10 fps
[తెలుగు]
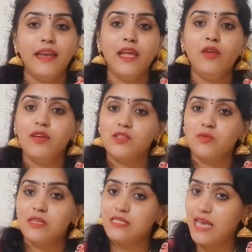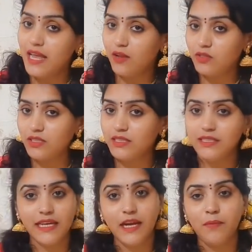నేను వేసుకున్న శారీ
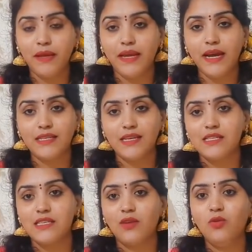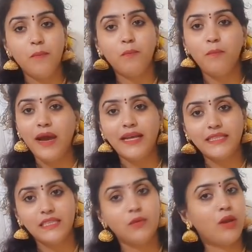వచ్చేసి సైడ్ పిక్ యాడ్ చేస్తాను
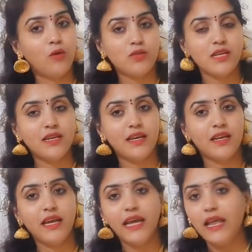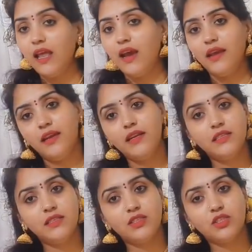మ్యాచింగ్ బ్లౌజ్ అంటారా ఎలా అయినా
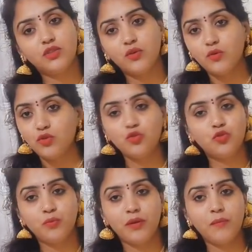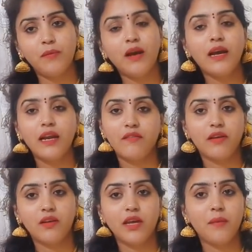డిజైన్ చేసుకోవచ్చు సూపర్గా కట్
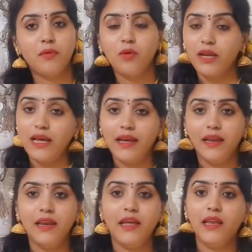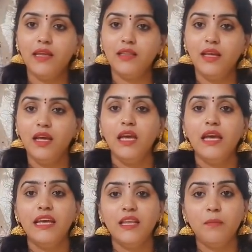వర్క్ టైప్లో ఎలా అయినా నేనైతే
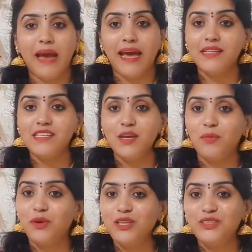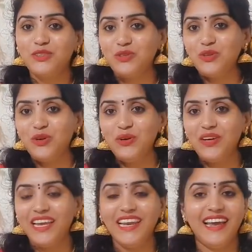ఇది మ్యాచ్ అయిపోయింది సో
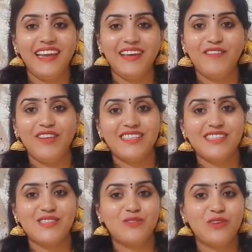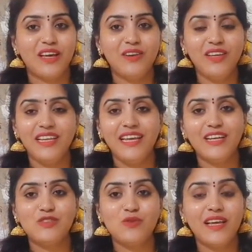ఇలానే వేసేసుకున్నాను ఇది
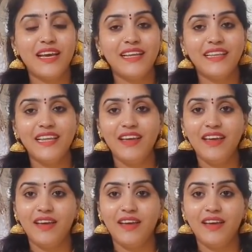యాక్చువల్గా అయితే